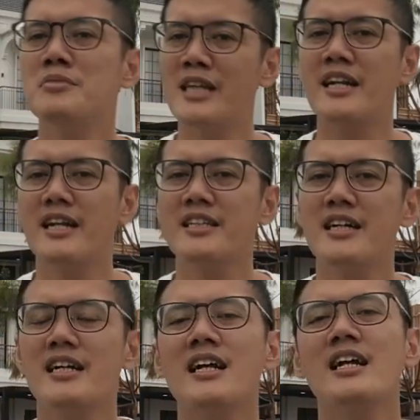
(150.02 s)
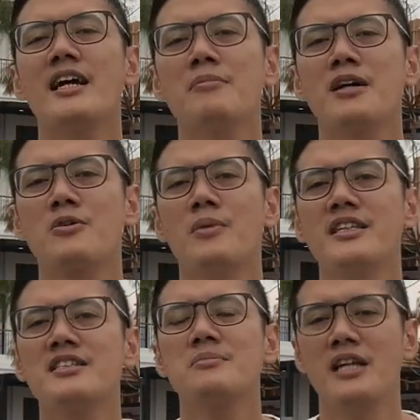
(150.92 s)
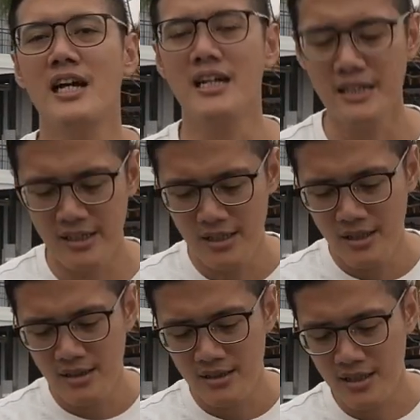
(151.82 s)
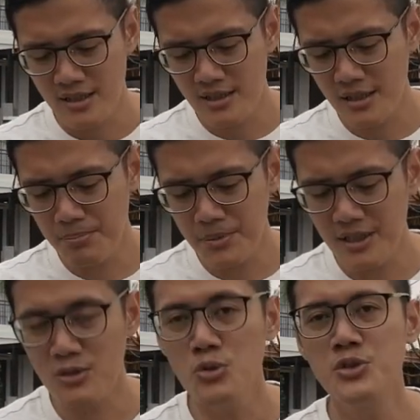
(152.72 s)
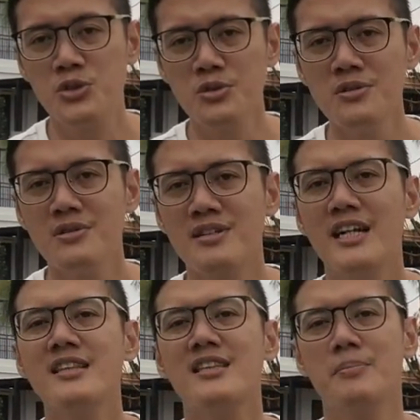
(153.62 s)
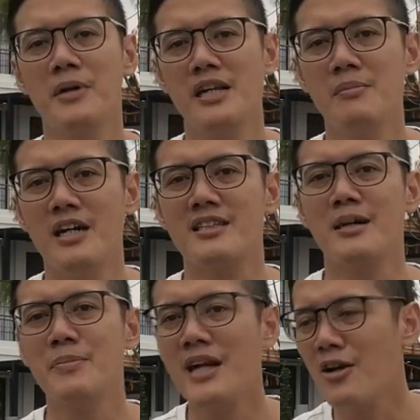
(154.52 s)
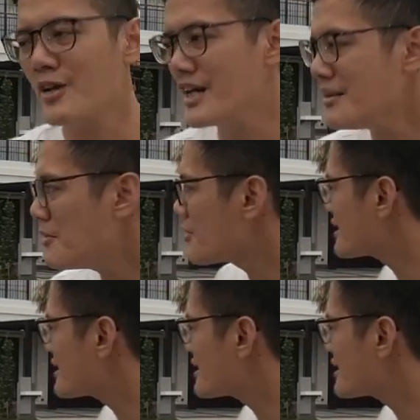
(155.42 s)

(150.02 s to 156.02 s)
tandanya adalah lebar rumahnya 9. Tipe 7 dan tipe 5. Tapi kalau yang mau